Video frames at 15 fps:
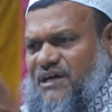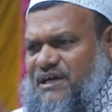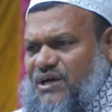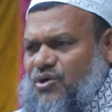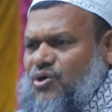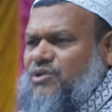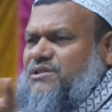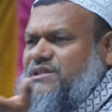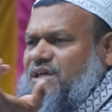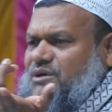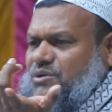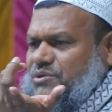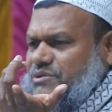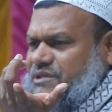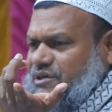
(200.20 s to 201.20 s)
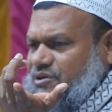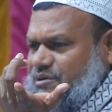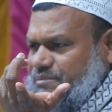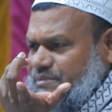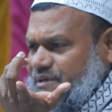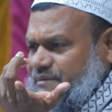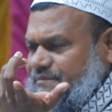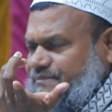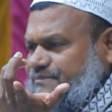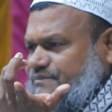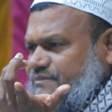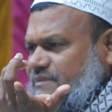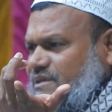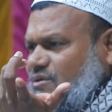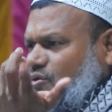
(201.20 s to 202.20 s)
তাকে হত্যা করতে হবে
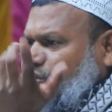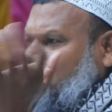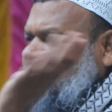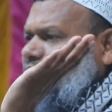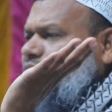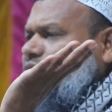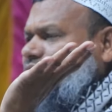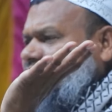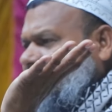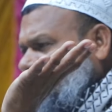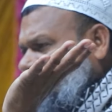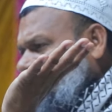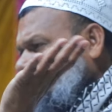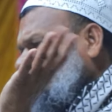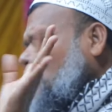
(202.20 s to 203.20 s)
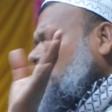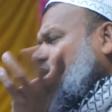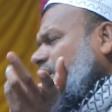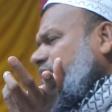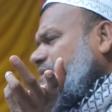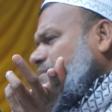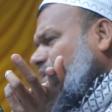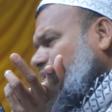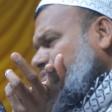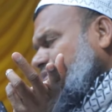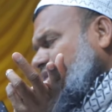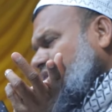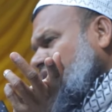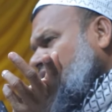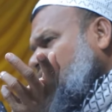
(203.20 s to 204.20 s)
ও মোরতাদ
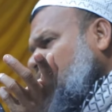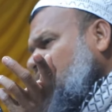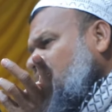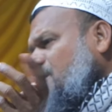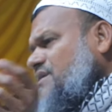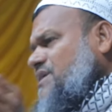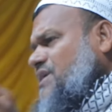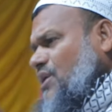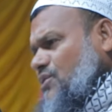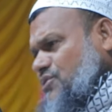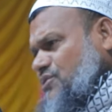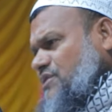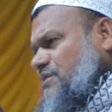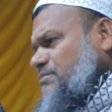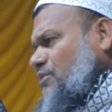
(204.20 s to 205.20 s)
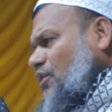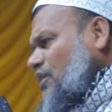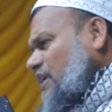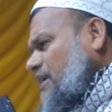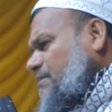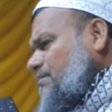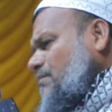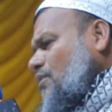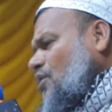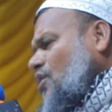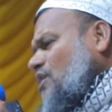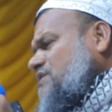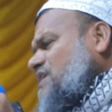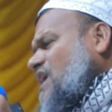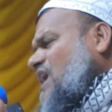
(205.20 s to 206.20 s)
সরকারিভাবে কেউ যদি বলে
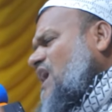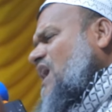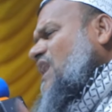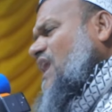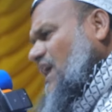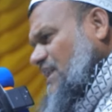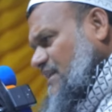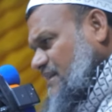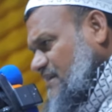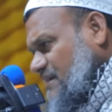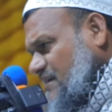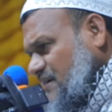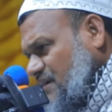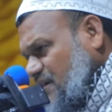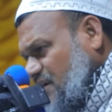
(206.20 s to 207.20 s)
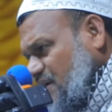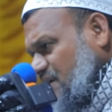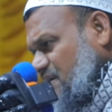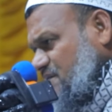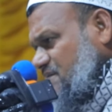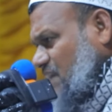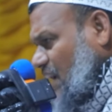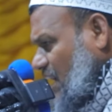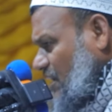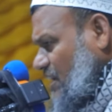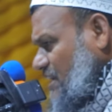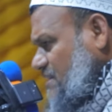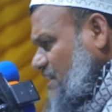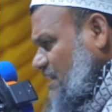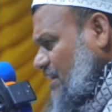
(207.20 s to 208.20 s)
মদ হালাল
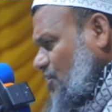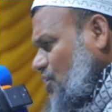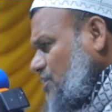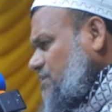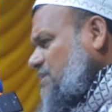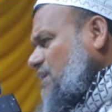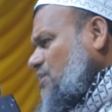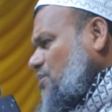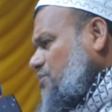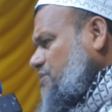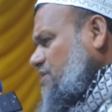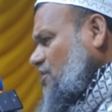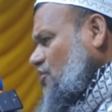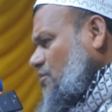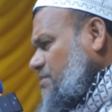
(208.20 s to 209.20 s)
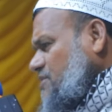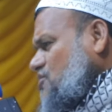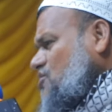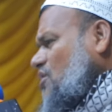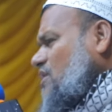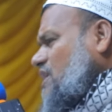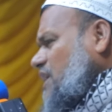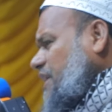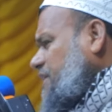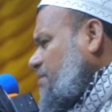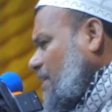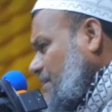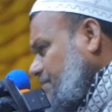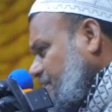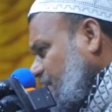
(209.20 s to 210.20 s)
তাহলে তাকে হত্যা করতে হবে
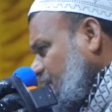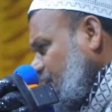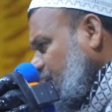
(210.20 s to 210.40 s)
সরকারিভাবে